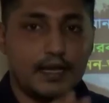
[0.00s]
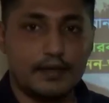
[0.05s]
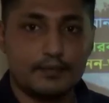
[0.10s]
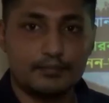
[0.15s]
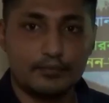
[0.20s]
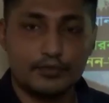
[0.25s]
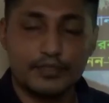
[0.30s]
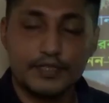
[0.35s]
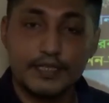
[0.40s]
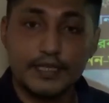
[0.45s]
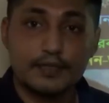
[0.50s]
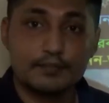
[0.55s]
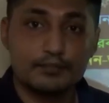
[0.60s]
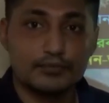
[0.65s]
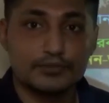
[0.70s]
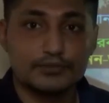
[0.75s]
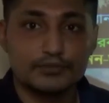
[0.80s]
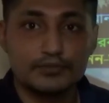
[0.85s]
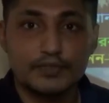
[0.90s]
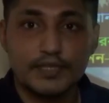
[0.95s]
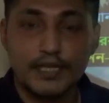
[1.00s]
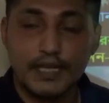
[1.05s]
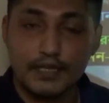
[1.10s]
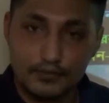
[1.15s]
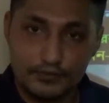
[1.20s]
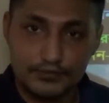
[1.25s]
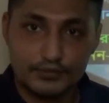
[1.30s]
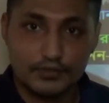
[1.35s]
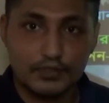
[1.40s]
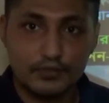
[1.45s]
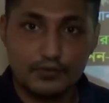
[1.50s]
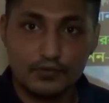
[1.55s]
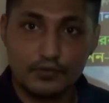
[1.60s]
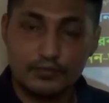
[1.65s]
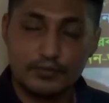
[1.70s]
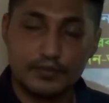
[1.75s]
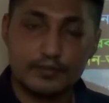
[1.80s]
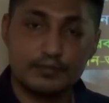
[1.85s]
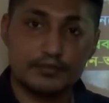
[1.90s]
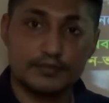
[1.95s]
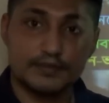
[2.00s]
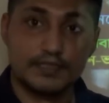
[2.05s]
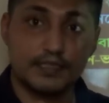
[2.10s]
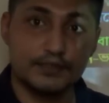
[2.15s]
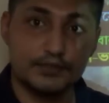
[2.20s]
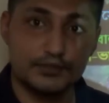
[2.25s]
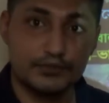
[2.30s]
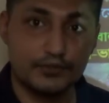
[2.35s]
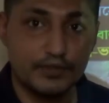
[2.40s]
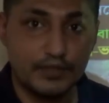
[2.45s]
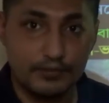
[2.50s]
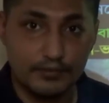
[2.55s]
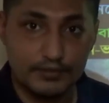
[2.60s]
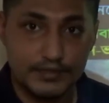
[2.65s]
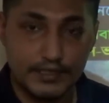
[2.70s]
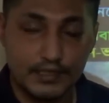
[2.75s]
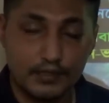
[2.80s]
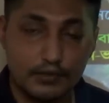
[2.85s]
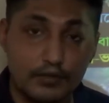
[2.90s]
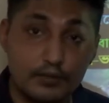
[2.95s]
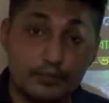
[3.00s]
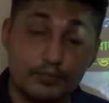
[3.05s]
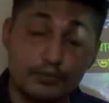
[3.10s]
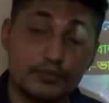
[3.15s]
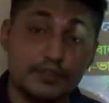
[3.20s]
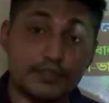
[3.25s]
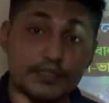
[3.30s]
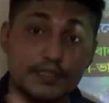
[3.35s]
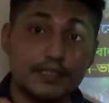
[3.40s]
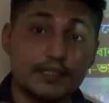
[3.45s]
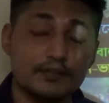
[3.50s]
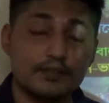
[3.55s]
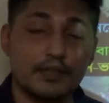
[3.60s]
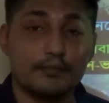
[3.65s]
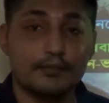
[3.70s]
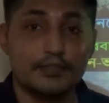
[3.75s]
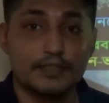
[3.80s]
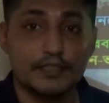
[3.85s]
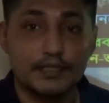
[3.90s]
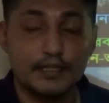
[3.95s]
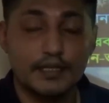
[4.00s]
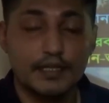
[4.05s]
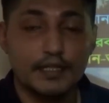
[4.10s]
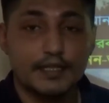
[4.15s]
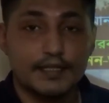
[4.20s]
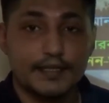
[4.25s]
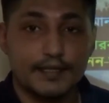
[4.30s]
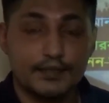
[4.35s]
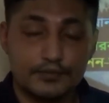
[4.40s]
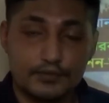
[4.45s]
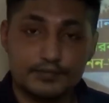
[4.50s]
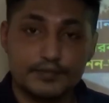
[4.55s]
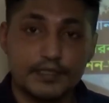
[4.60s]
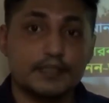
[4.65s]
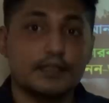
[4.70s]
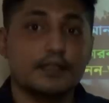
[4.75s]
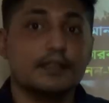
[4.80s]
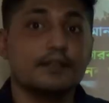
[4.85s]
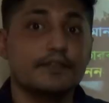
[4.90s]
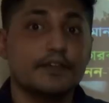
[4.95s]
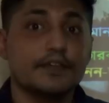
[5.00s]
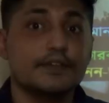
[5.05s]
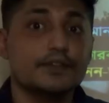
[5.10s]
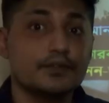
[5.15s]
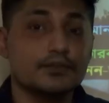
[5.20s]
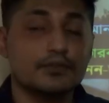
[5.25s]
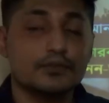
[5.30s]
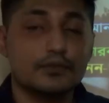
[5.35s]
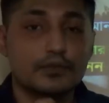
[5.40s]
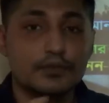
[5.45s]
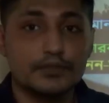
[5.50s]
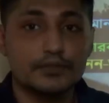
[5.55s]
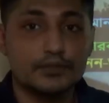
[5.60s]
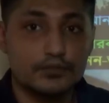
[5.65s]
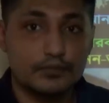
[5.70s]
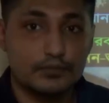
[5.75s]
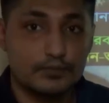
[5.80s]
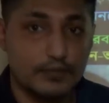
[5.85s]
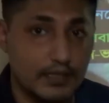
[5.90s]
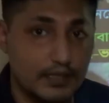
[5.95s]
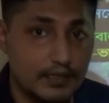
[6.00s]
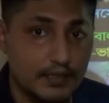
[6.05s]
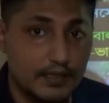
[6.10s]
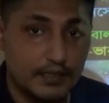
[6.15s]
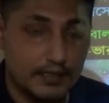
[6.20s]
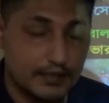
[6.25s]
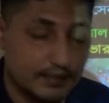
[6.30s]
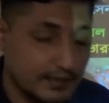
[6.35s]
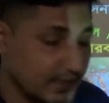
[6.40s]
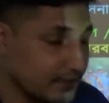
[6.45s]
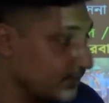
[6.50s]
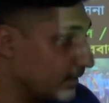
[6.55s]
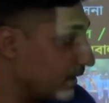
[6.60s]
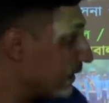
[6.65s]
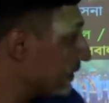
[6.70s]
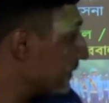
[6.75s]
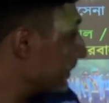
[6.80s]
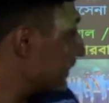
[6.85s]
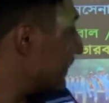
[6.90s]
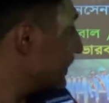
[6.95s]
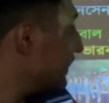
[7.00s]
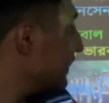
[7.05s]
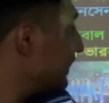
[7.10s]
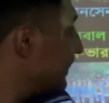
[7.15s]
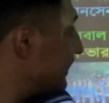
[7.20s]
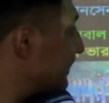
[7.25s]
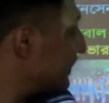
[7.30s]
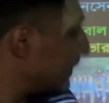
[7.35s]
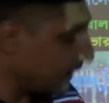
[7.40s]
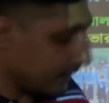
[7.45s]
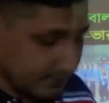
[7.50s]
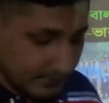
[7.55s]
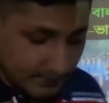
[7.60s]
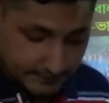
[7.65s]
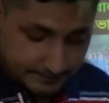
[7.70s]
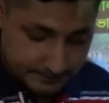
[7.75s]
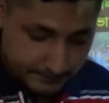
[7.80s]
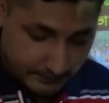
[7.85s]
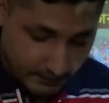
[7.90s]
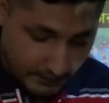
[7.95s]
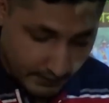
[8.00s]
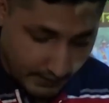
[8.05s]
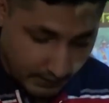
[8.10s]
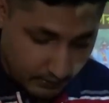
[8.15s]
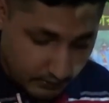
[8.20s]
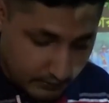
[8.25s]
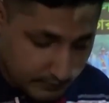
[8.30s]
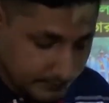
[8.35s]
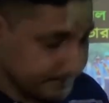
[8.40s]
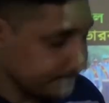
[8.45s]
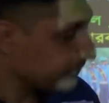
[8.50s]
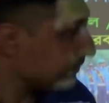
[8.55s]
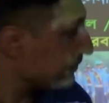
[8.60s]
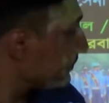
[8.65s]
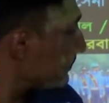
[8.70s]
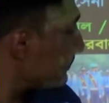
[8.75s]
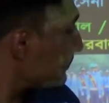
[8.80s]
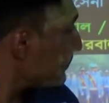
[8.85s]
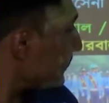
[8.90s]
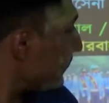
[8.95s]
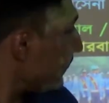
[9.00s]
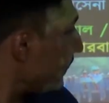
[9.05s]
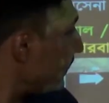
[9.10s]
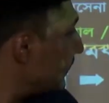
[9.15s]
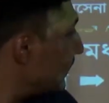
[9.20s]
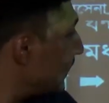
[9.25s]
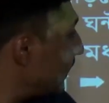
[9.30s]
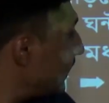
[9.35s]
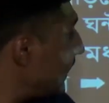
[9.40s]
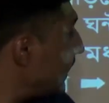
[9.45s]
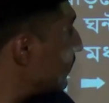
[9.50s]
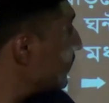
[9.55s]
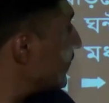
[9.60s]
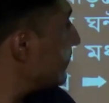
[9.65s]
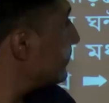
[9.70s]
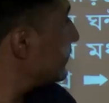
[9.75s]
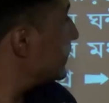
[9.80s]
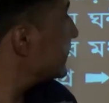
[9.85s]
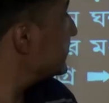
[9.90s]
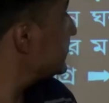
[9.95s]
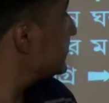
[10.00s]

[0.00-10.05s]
পরীক্ষার প্রশ্ন নিয়ে আলোচনা করব এবং সাজেশন দেবো সে কারণে প্রতিদিন কিন্তু আমাদের ইউটিউব চ্যানেলের ভিডিওগুলো কিন্তু তোমরা দেখবা আর ঠিক আছে দেখো তাহলে এখন আমরা